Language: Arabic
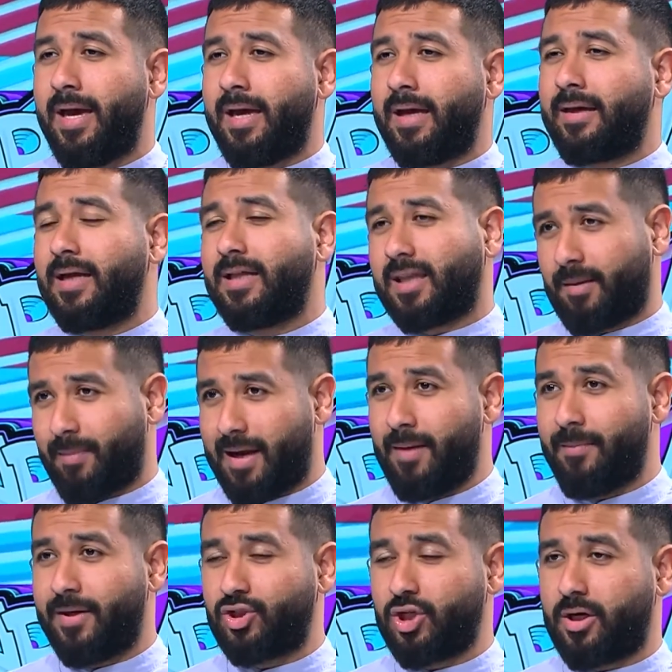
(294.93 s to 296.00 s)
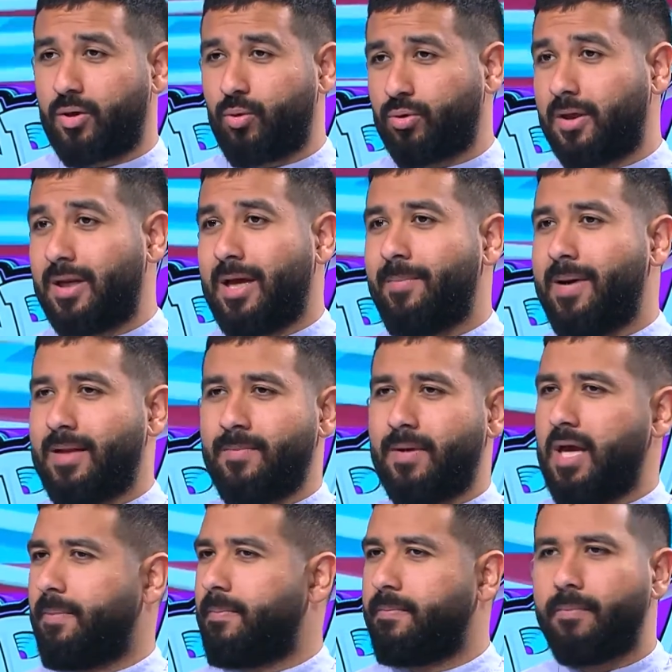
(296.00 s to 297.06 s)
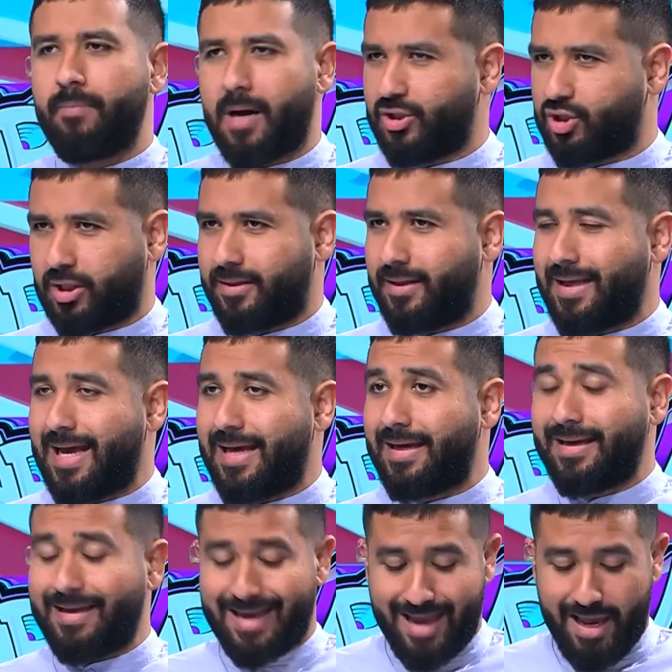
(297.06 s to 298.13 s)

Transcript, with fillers: انجلترا مع المجر وطلع بعد ما لعب 10 دقائق